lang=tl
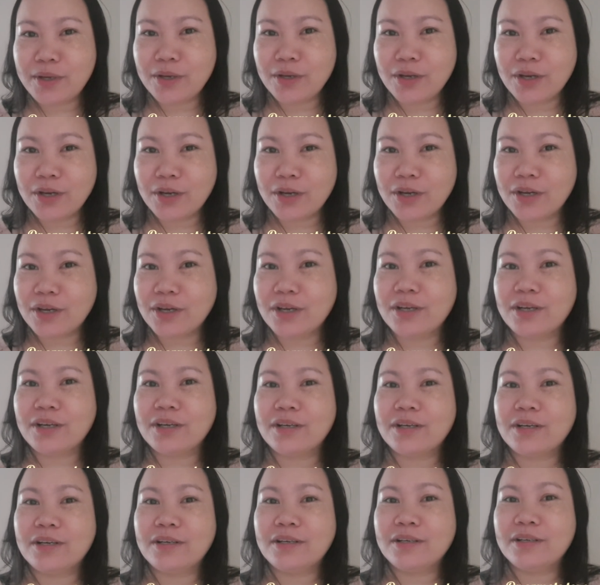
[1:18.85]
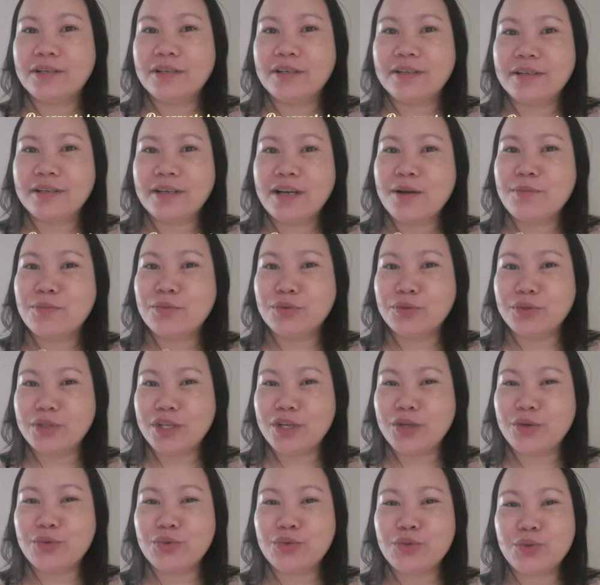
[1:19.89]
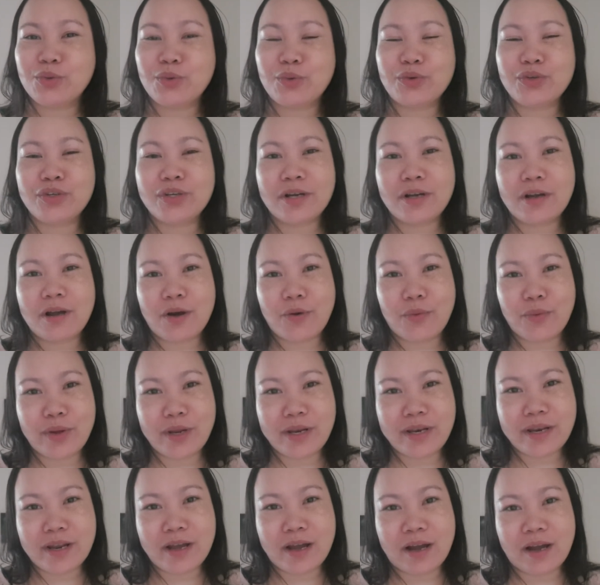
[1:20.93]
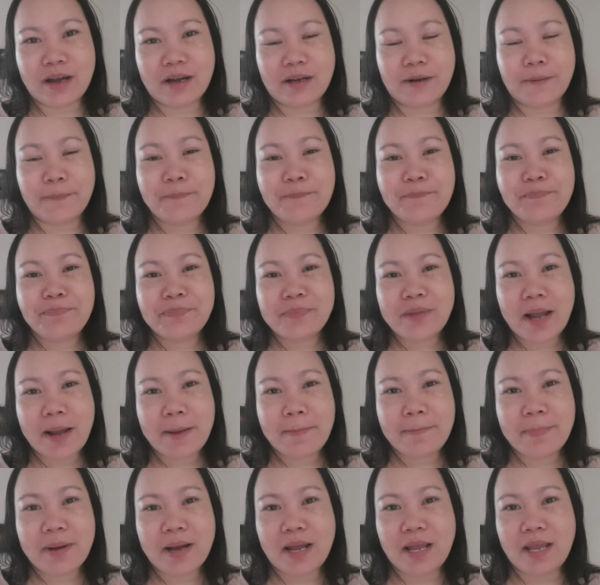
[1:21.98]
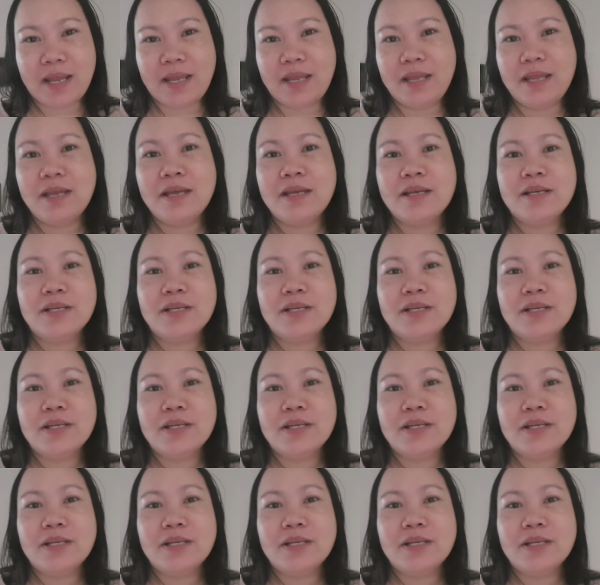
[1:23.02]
uh, kamote, gusto ko siya gawin ng apay.